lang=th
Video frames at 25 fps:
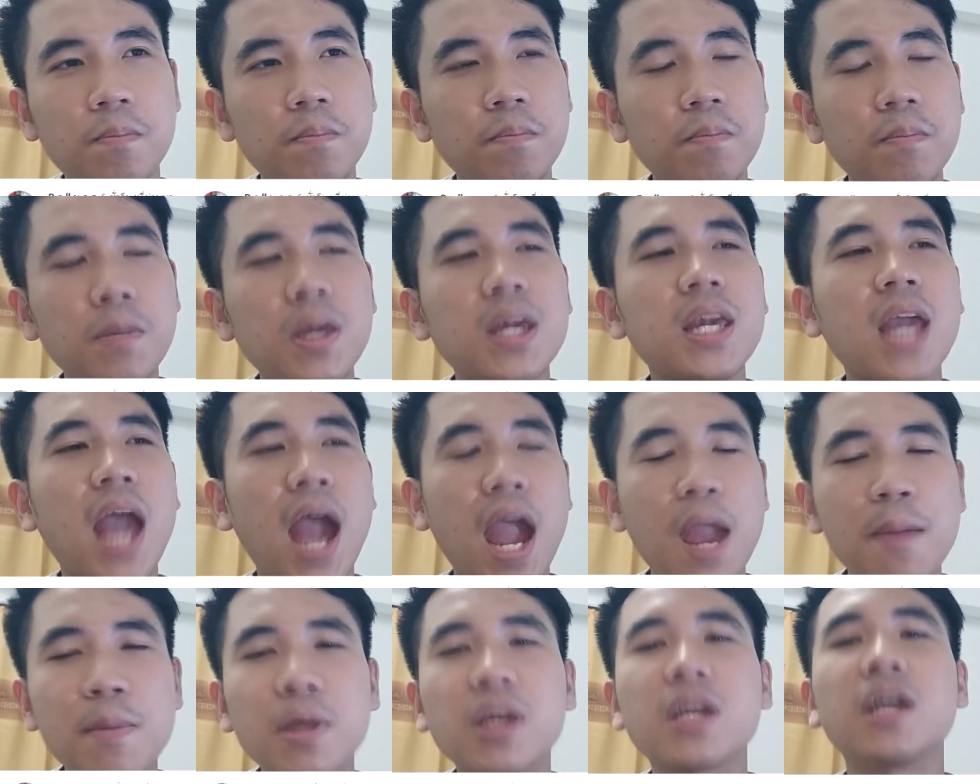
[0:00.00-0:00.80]
ไม่อยาก
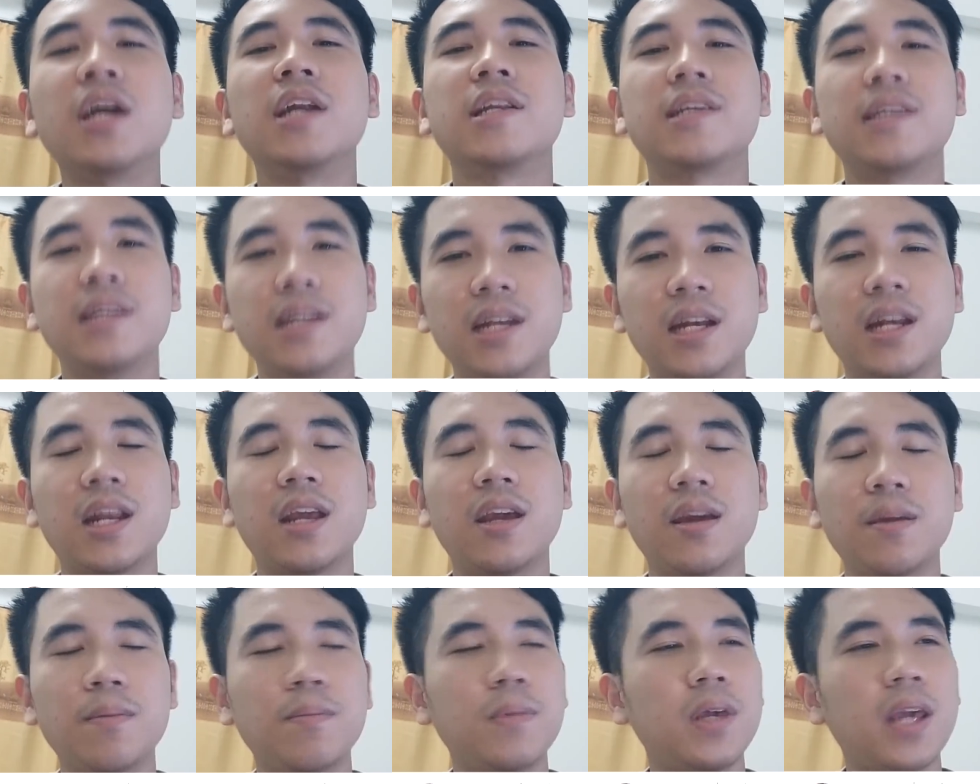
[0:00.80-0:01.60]
ให้มันเกิดขึ้นนะ
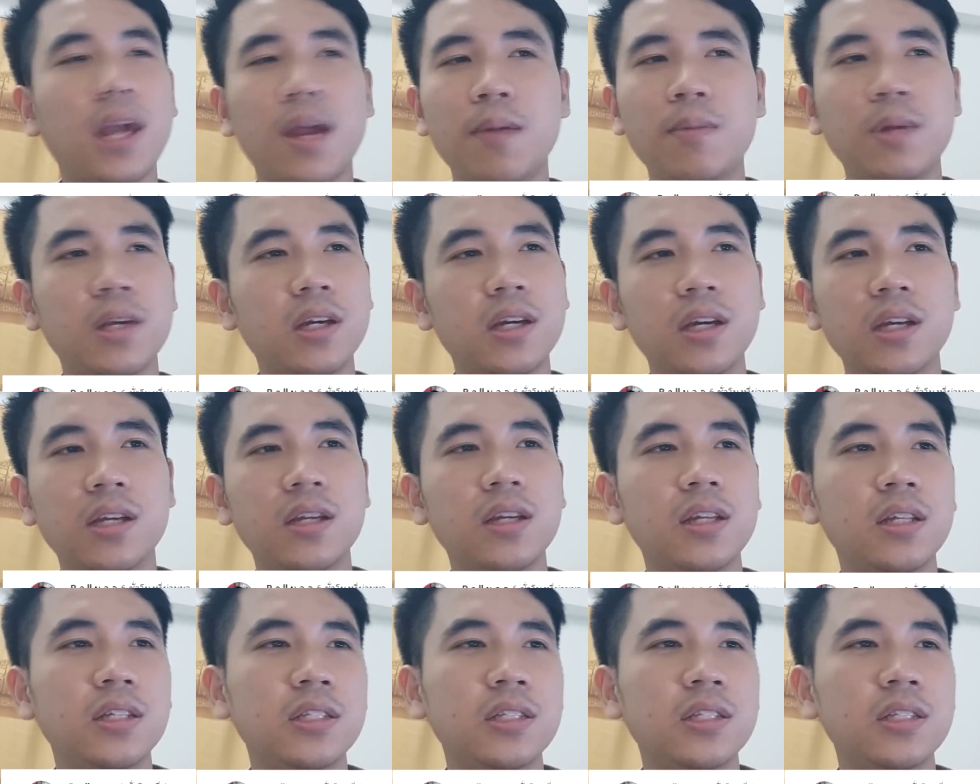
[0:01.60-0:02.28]
ฮะไม่อยากให้มันเกิดขึ้นจ